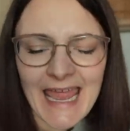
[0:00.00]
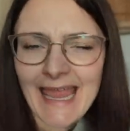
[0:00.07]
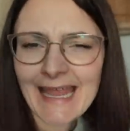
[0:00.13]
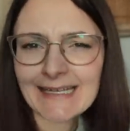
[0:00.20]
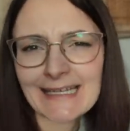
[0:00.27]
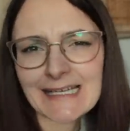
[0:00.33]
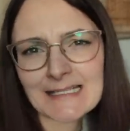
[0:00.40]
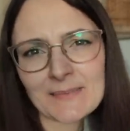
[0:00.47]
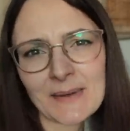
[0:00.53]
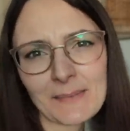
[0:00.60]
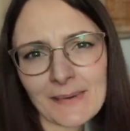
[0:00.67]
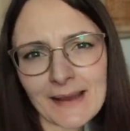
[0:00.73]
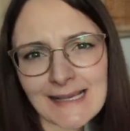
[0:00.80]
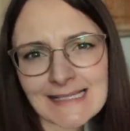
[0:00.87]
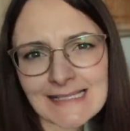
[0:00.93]
Hendriks
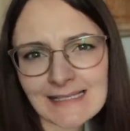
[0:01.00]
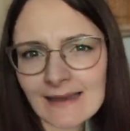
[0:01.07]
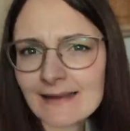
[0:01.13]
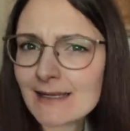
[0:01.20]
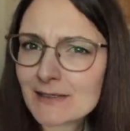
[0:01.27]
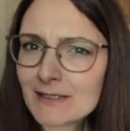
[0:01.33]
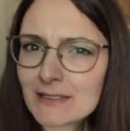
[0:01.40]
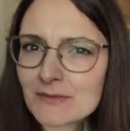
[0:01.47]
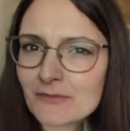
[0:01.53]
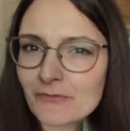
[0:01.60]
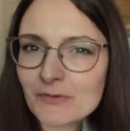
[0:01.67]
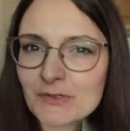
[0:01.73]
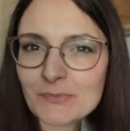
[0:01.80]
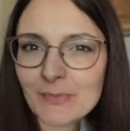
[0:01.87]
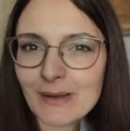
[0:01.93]
Papa ist leider nicht so
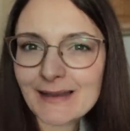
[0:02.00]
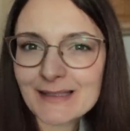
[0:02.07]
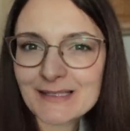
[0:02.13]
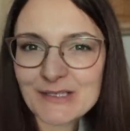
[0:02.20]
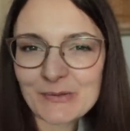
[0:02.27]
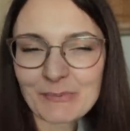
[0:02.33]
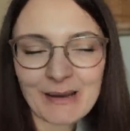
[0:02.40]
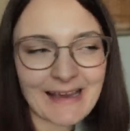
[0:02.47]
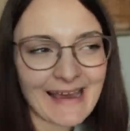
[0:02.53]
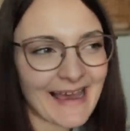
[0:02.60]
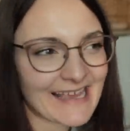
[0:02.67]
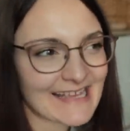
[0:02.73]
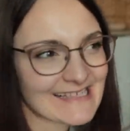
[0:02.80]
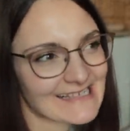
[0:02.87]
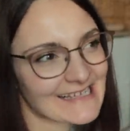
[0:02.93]
fürs Ballett zu
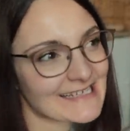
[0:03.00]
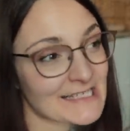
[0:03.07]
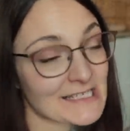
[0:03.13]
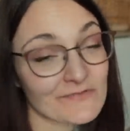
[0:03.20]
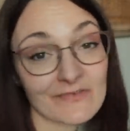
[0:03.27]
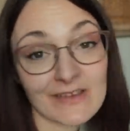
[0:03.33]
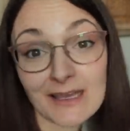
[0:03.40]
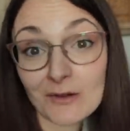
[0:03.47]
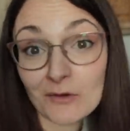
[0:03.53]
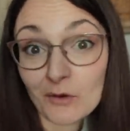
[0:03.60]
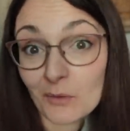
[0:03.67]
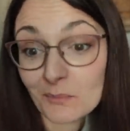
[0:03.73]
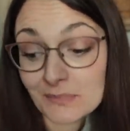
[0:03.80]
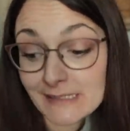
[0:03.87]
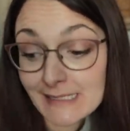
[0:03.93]
begeistern, deswegen
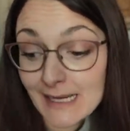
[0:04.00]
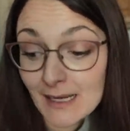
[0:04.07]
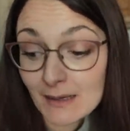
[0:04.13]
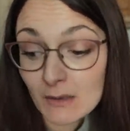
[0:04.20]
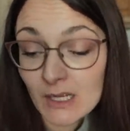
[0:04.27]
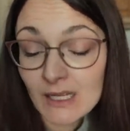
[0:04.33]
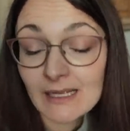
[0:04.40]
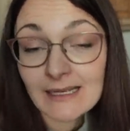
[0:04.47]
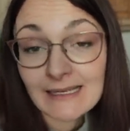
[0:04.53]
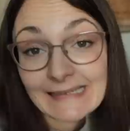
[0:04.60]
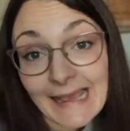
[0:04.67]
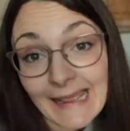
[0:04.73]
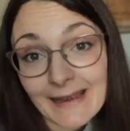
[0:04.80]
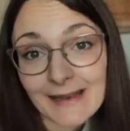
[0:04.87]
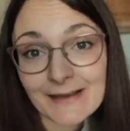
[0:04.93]
kommt der
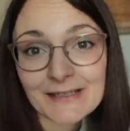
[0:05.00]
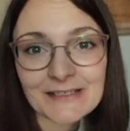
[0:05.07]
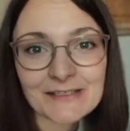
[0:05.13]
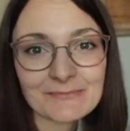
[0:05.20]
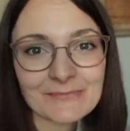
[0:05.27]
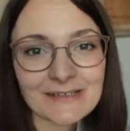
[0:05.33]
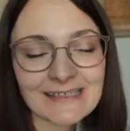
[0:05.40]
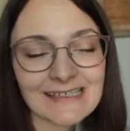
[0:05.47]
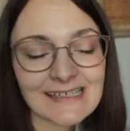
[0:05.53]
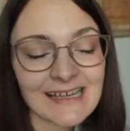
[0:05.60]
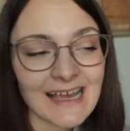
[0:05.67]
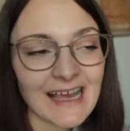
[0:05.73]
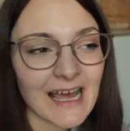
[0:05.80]
leider nicht mit.